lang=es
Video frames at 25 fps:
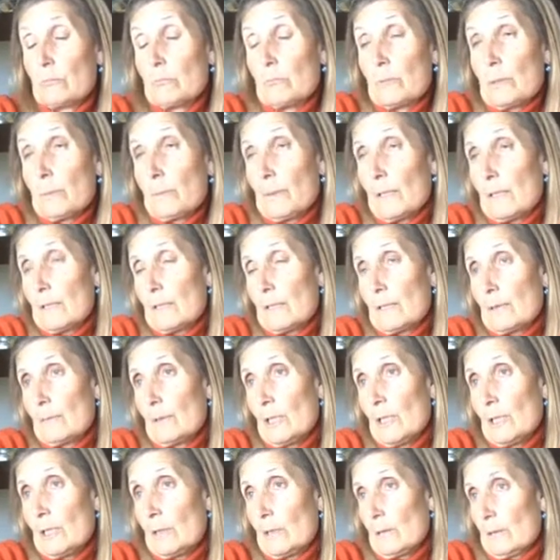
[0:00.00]
Me parece
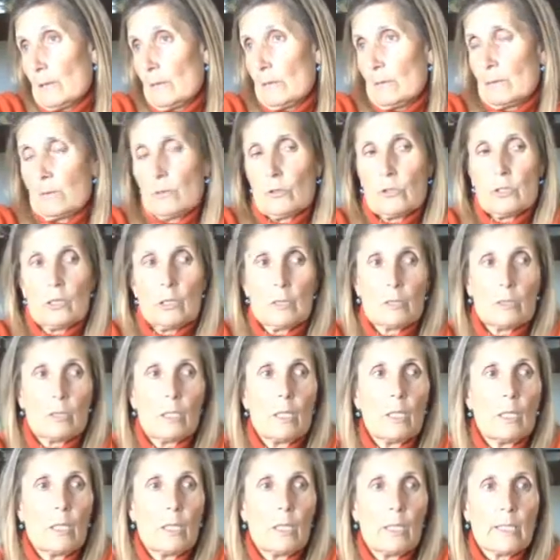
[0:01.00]
a mí. Entonces.